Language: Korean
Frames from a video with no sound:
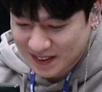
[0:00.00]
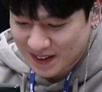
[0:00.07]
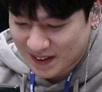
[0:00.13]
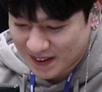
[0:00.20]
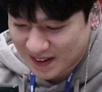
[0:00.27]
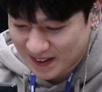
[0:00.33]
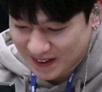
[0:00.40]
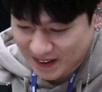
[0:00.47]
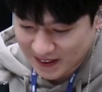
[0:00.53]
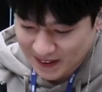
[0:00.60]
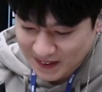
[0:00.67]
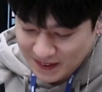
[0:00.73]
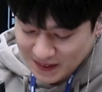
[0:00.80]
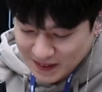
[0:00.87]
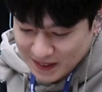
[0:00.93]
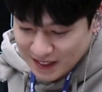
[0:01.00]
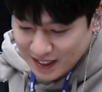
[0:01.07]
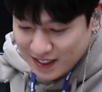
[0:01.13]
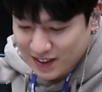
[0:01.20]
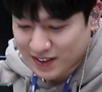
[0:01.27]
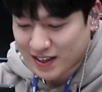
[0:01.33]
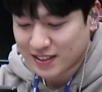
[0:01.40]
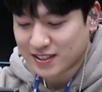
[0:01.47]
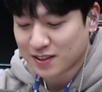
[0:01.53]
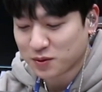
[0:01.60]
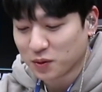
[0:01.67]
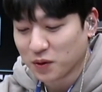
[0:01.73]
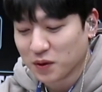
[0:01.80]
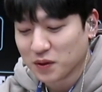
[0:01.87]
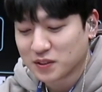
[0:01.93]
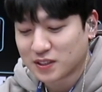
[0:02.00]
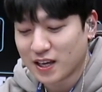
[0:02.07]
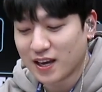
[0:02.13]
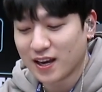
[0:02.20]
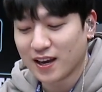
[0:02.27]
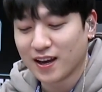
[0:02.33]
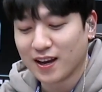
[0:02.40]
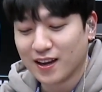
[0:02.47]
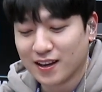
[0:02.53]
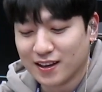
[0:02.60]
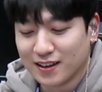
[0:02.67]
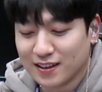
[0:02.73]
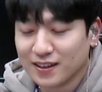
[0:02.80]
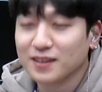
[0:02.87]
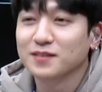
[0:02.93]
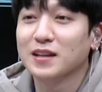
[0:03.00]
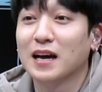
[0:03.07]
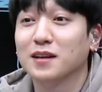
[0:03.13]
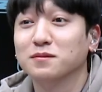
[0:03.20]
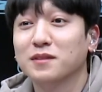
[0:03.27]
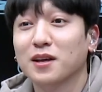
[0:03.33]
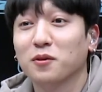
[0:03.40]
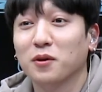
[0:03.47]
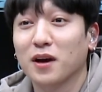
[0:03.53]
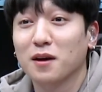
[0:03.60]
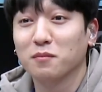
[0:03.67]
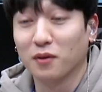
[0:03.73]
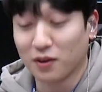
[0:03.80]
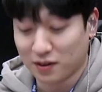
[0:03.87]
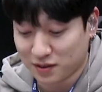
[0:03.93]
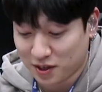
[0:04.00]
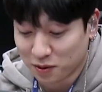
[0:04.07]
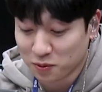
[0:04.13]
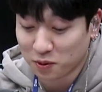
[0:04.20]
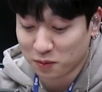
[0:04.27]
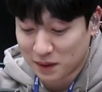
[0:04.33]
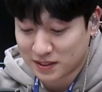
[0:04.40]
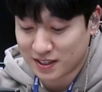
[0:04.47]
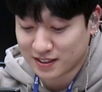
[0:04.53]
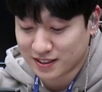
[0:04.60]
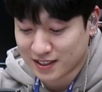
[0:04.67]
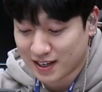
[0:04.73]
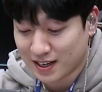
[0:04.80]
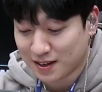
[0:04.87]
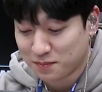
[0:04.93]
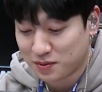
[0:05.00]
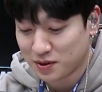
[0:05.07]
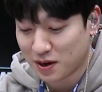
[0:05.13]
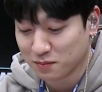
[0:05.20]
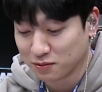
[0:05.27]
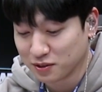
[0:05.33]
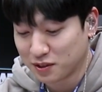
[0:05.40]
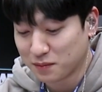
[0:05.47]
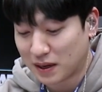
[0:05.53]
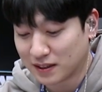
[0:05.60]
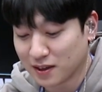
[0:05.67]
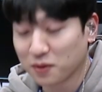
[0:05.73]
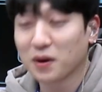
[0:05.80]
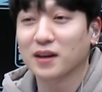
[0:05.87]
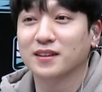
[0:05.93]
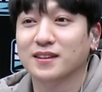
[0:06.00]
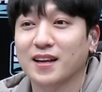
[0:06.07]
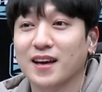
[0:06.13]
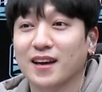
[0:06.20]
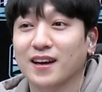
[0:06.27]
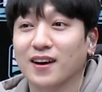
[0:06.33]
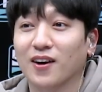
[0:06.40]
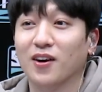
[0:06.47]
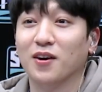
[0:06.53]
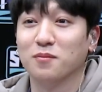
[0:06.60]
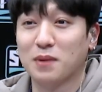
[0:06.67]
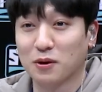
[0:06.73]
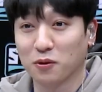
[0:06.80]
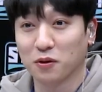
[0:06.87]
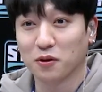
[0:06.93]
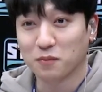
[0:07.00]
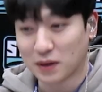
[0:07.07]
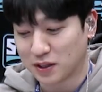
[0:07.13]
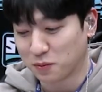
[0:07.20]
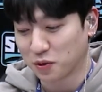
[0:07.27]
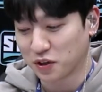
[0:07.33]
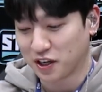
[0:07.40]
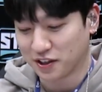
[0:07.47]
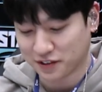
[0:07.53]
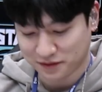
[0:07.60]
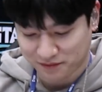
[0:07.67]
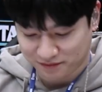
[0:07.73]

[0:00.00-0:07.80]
어 이렇게 이제 또 제 나름대로의 뭐 경고 메시지가 필요한 분들이 많다고 하는데 어 바로 만나볼게요.